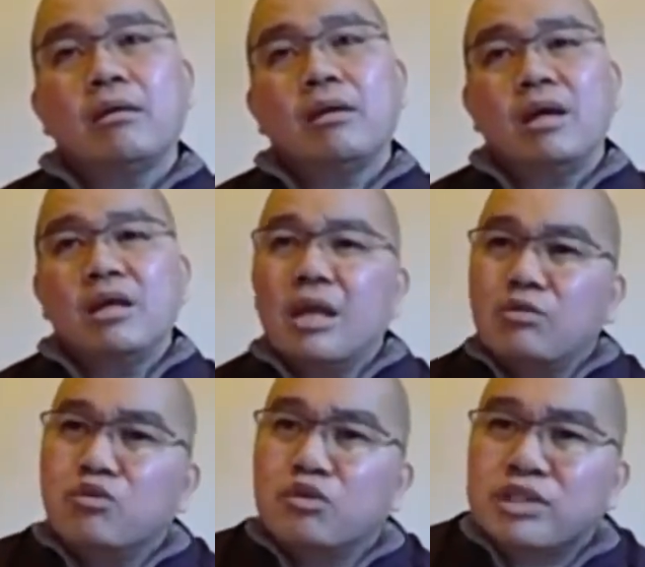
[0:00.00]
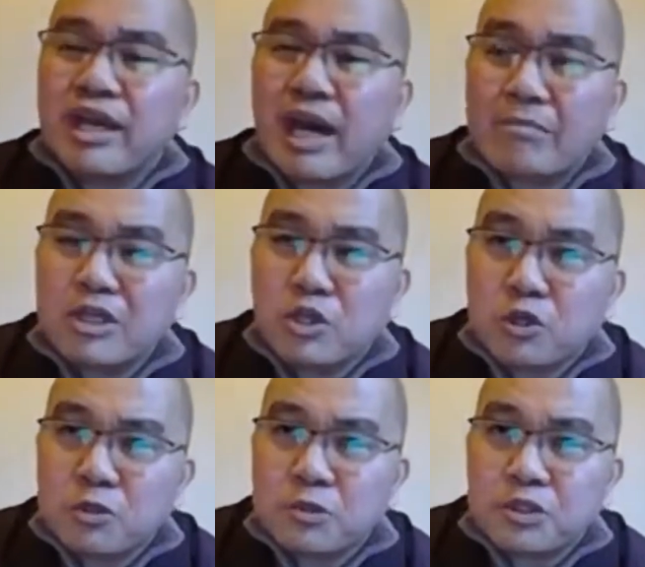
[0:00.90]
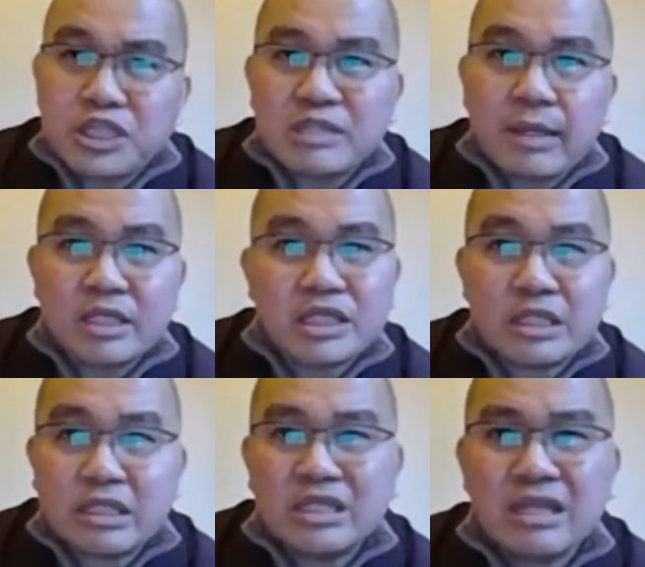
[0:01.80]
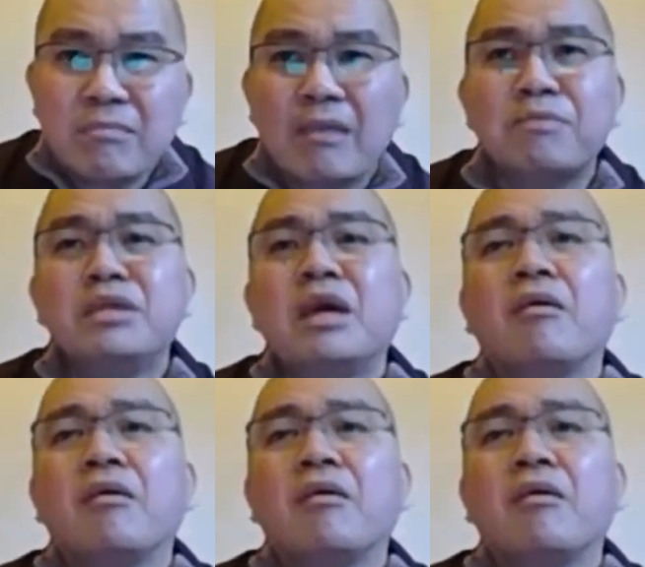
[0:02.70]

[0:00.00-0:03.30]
那如果在阿弥陀佛西方极乐世界没必要。